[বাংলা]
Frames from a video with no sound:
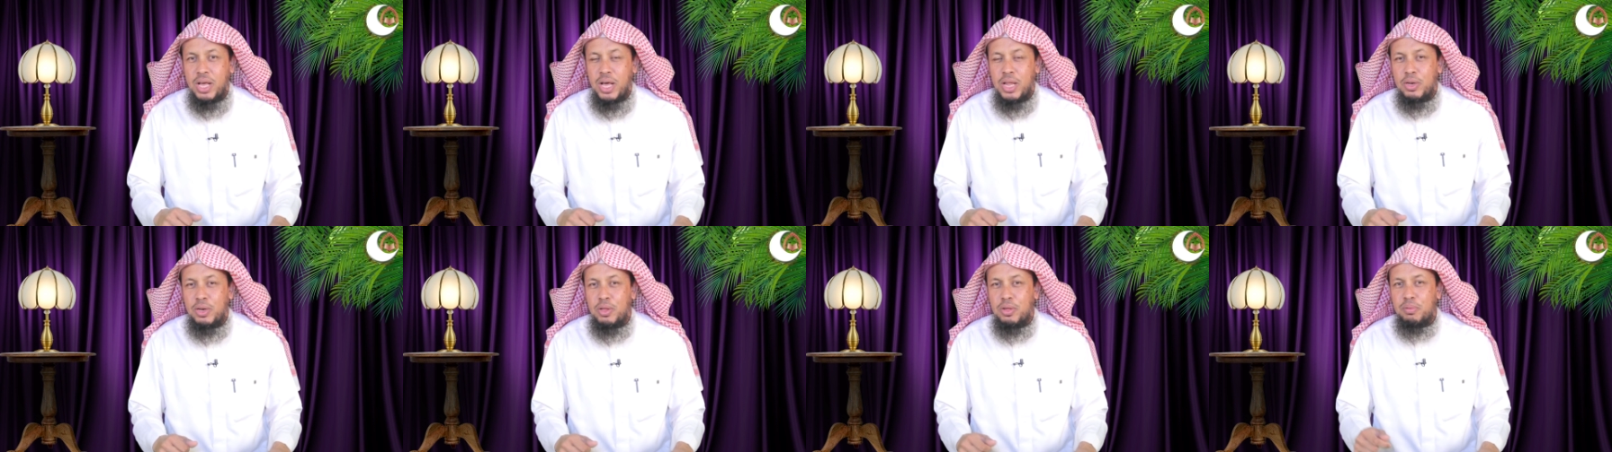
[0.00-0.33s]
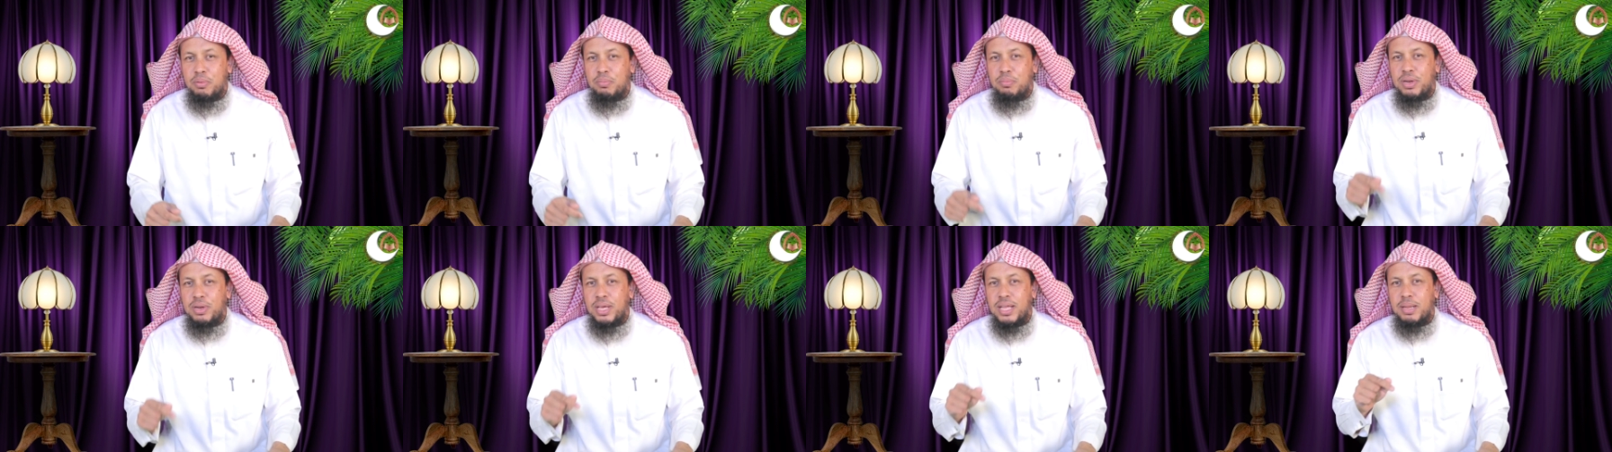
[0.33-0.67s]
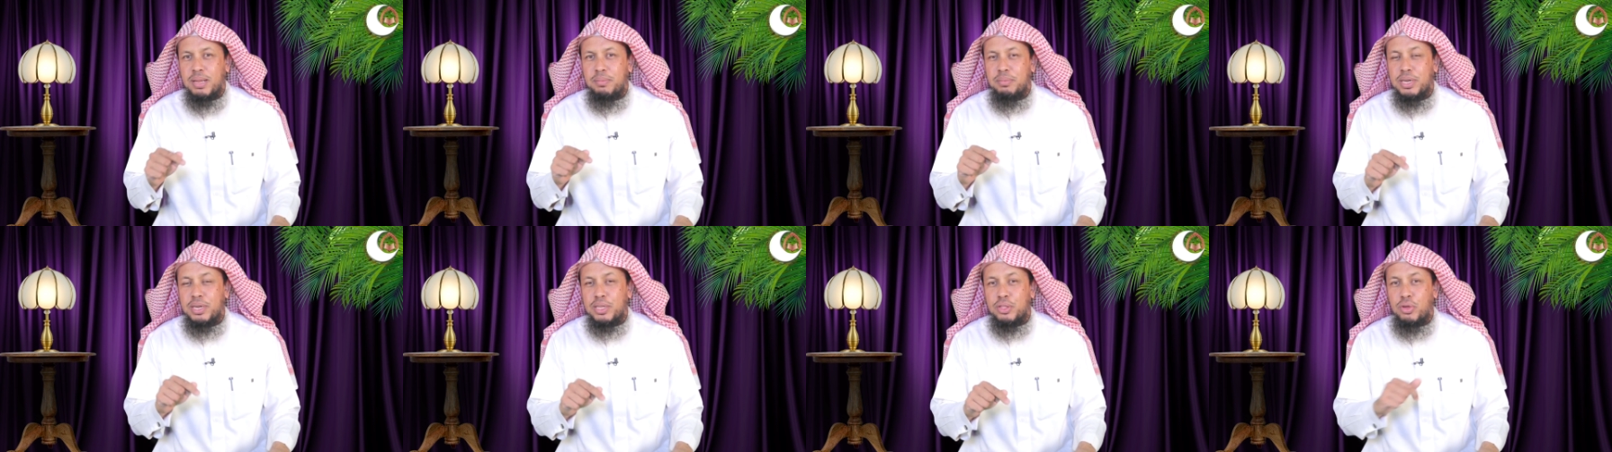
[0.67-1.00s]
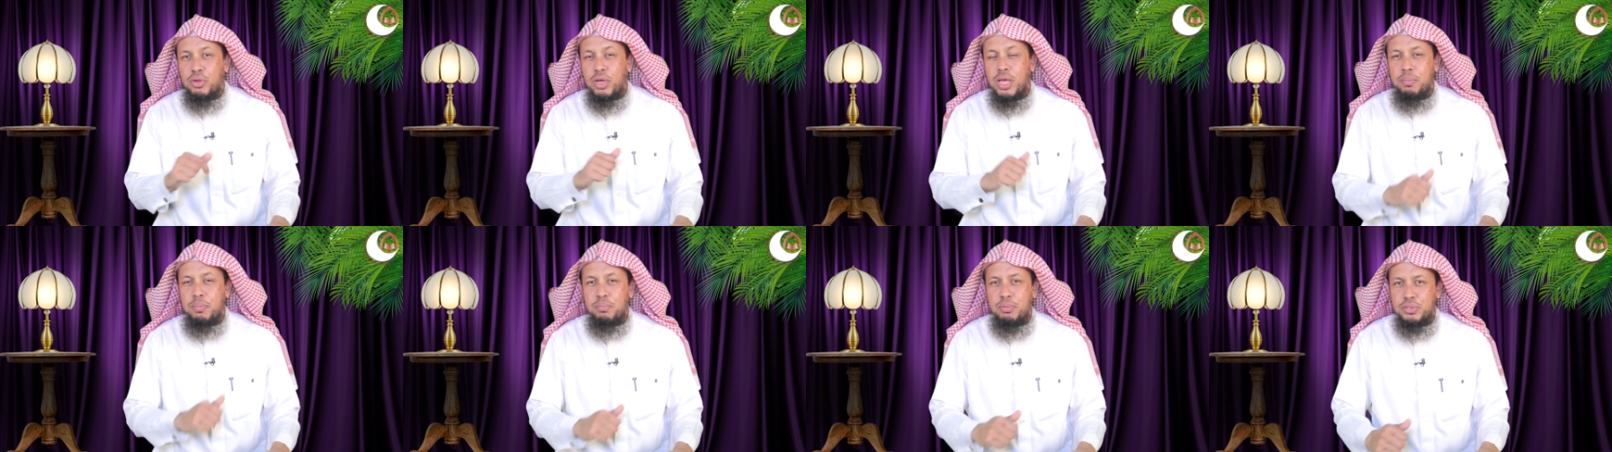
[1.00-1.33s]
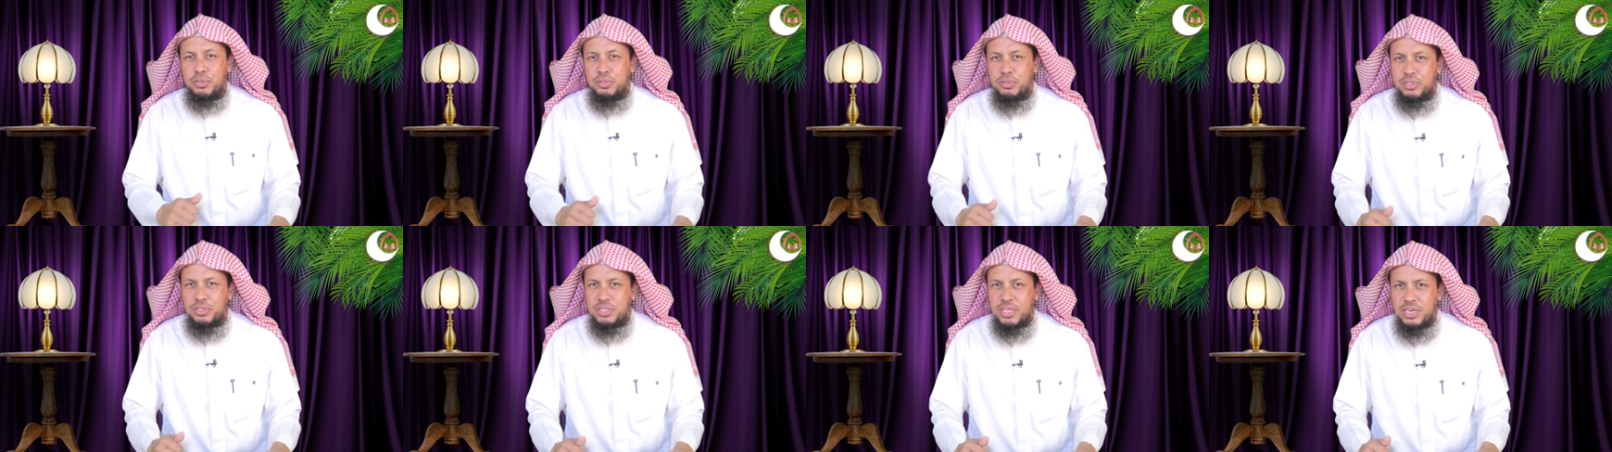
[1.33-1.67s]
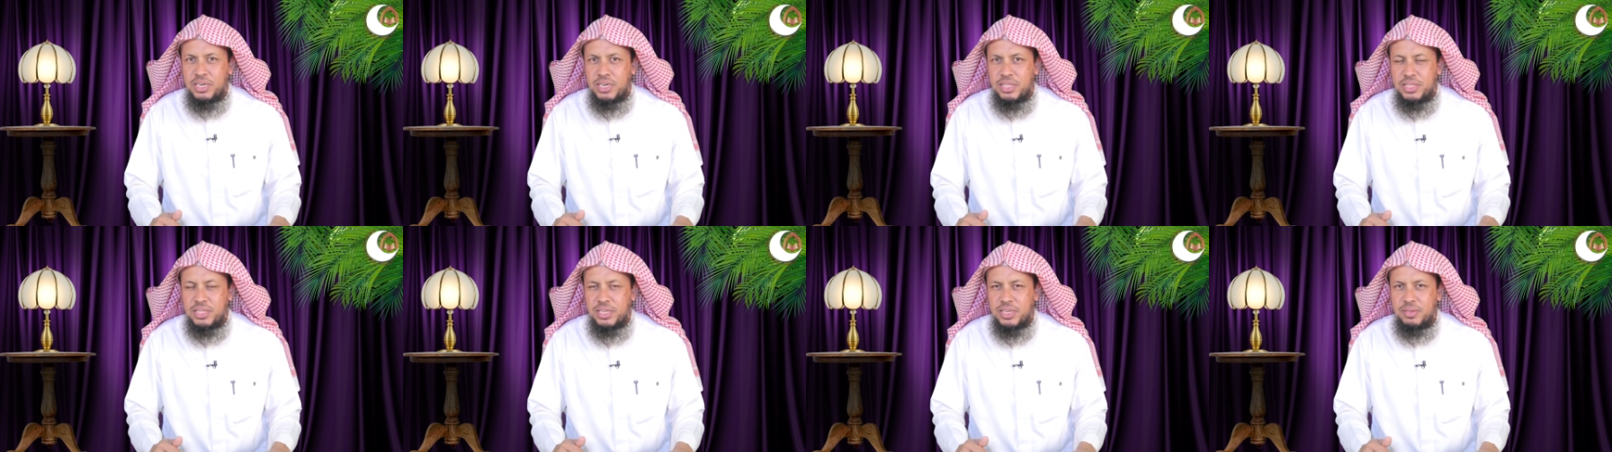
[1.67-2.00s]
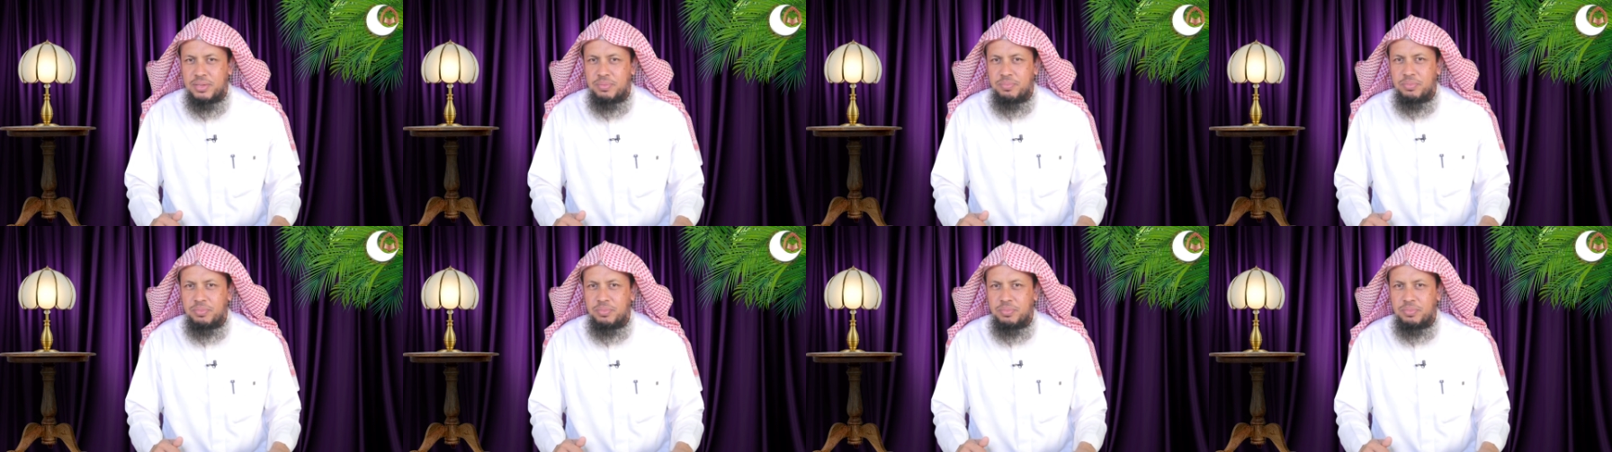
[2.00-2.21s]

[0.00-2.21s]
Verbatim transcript: আল্লাহ রবুল্লা আলমিনের দয়া প্রয়োজন জান্নাতে